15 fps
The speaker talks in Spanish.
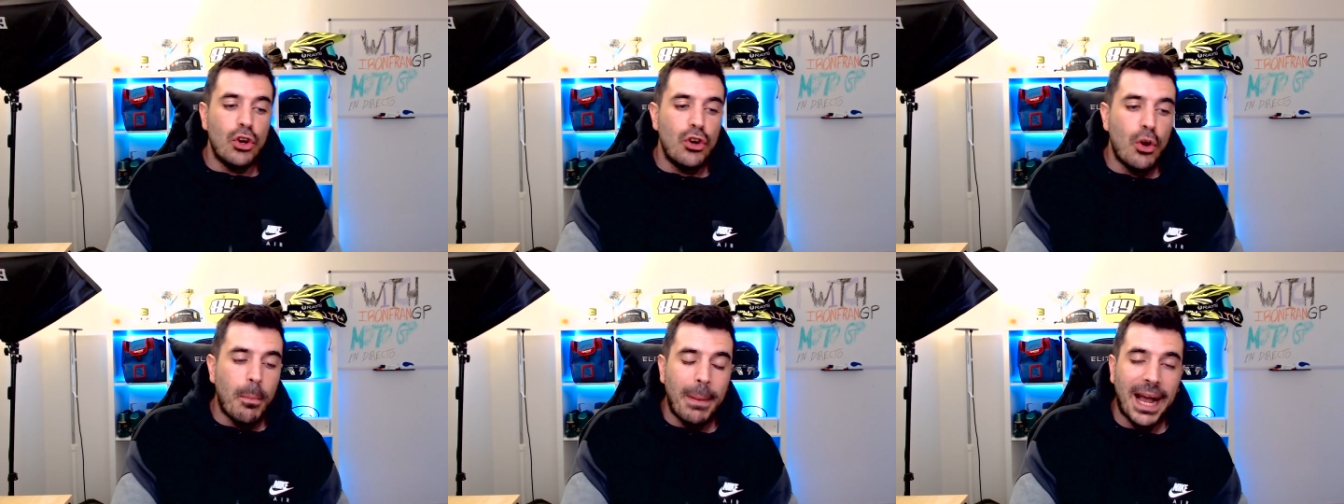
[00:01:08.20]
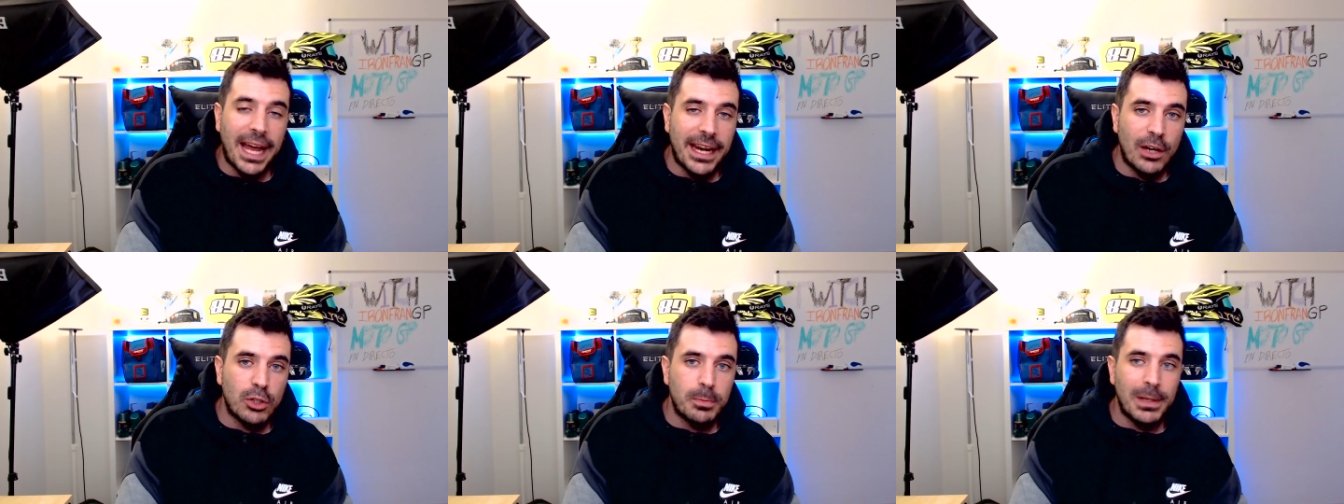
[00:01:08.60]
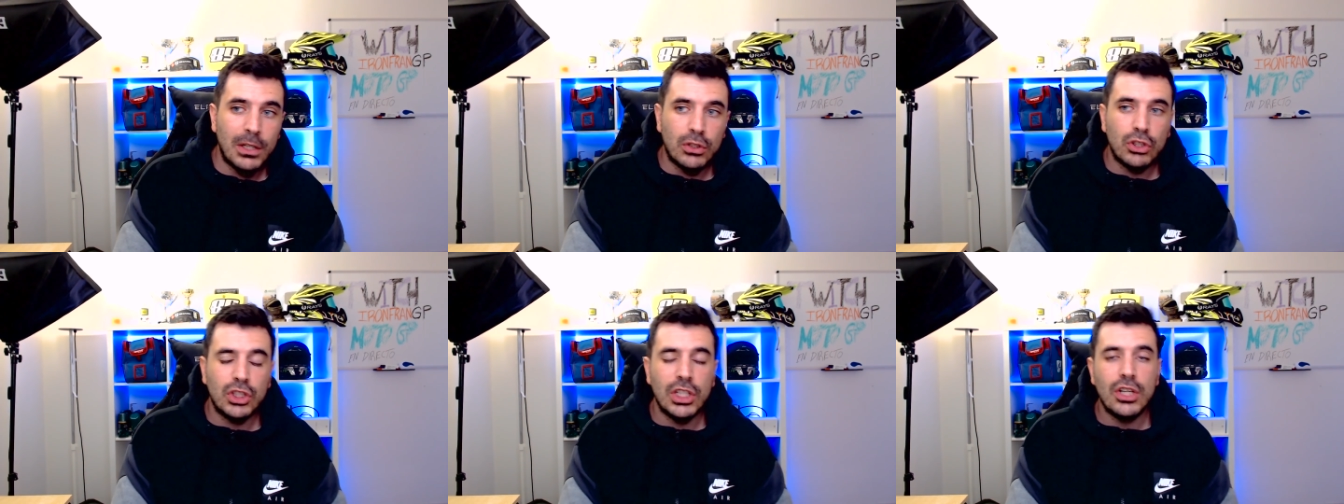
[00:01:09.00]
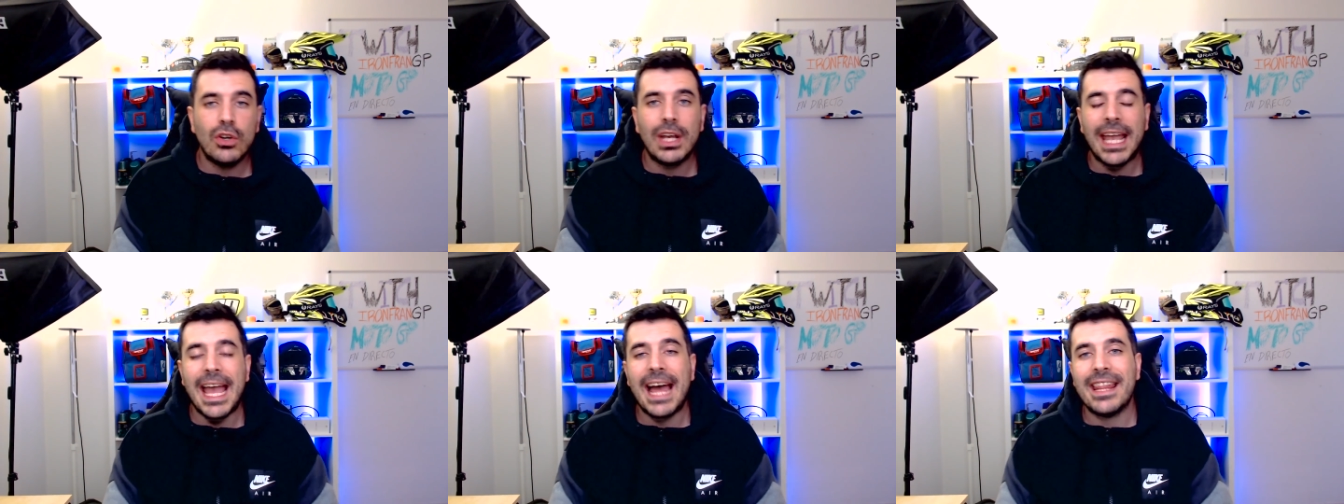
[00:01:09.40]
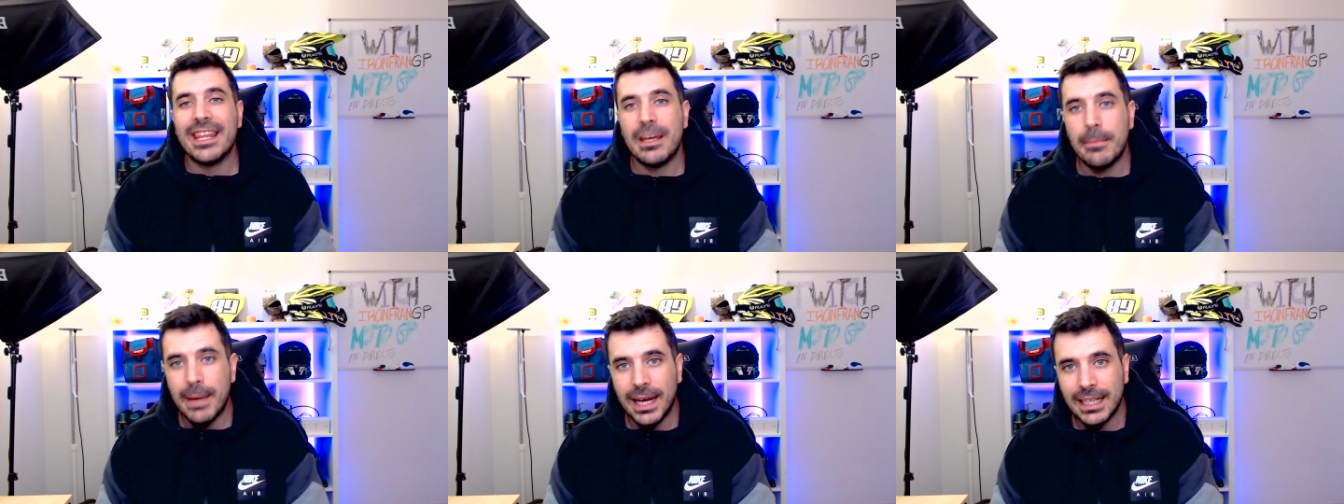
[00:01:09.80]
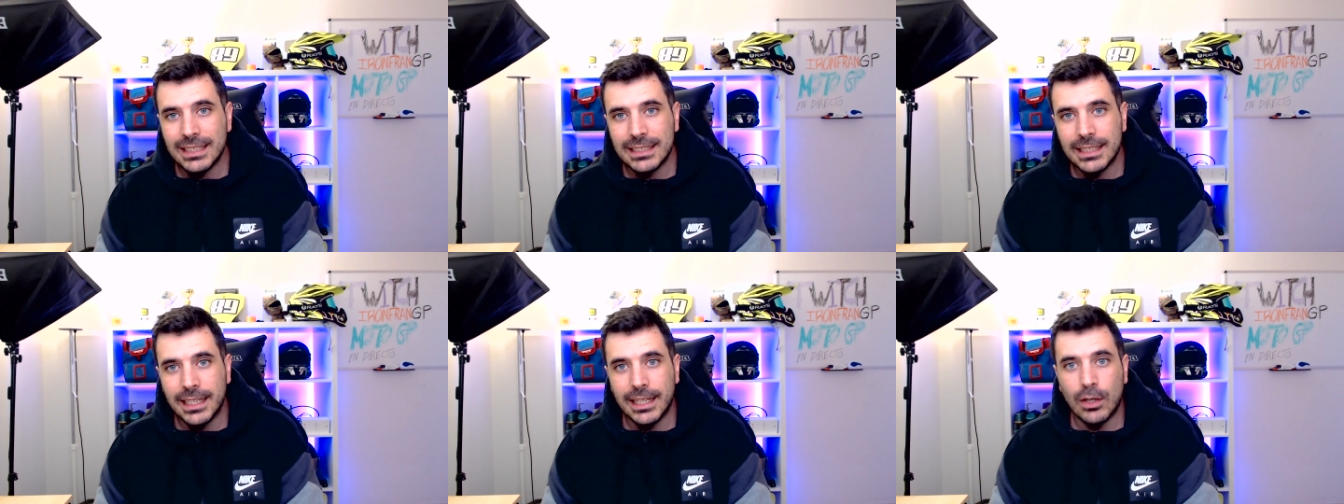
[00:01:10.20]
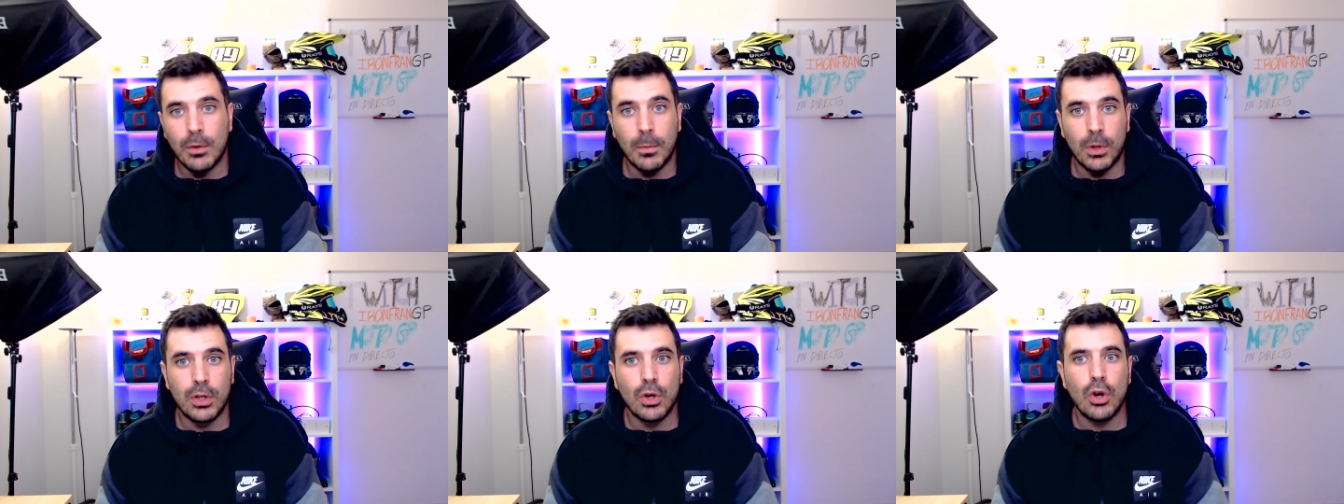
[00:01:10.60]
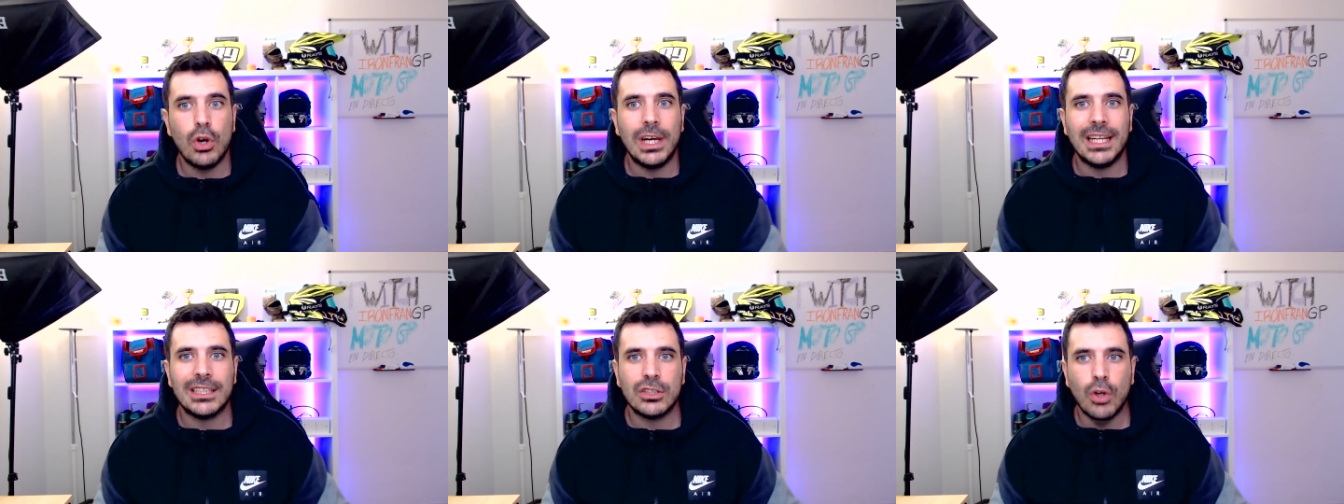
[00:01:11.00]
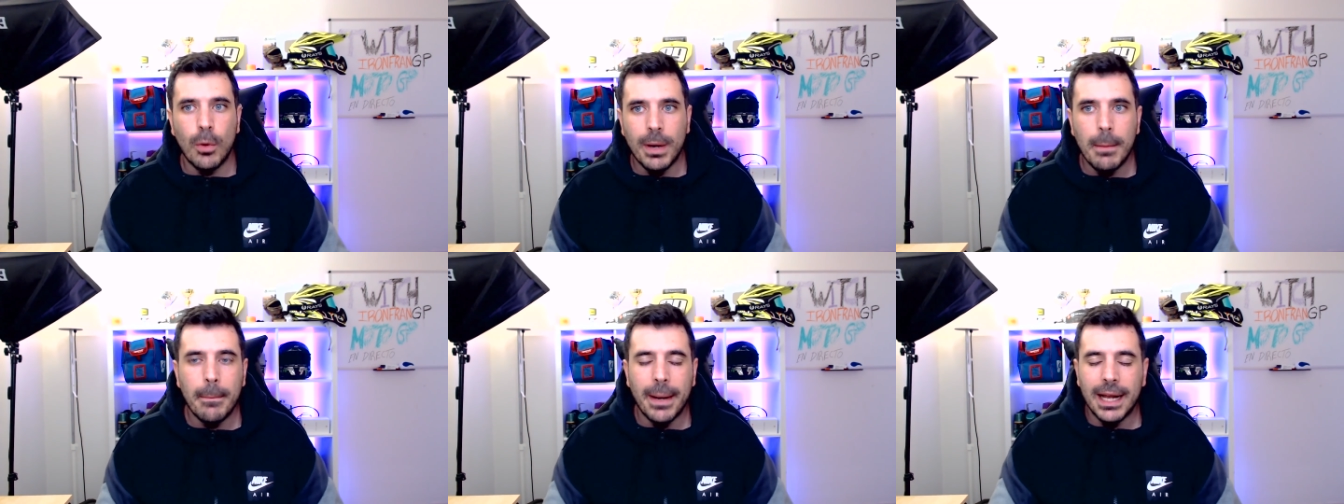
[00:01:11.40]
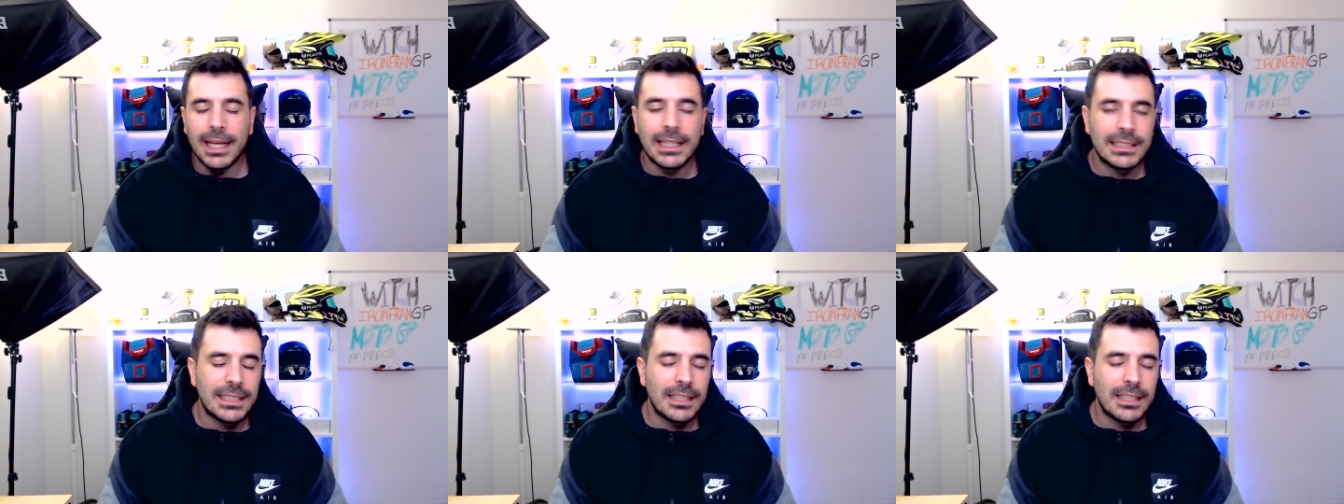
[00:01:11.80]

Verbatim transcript: no pagan a los pilotos, sino que además, eh, como digo, les cobran para que,